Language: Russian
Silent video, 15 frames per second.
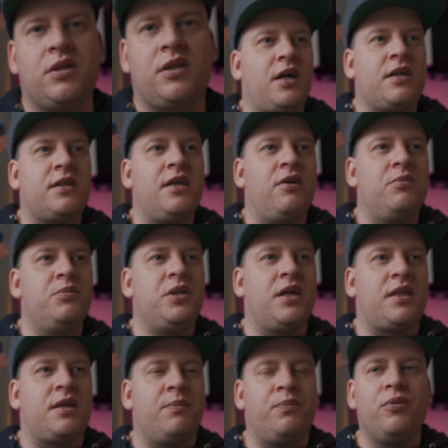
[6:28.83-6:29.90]
Когда у меня
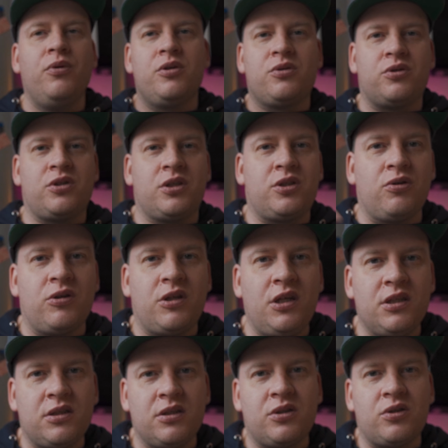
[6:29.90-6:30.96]
там пульс уже
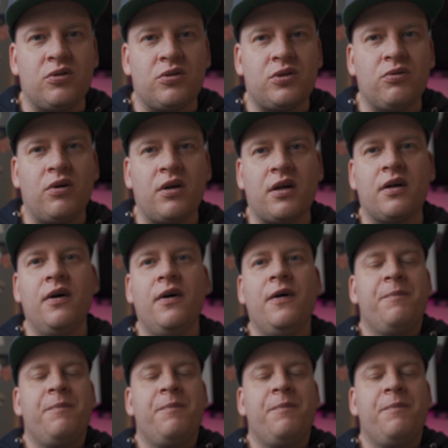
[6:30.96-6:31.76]
130-140,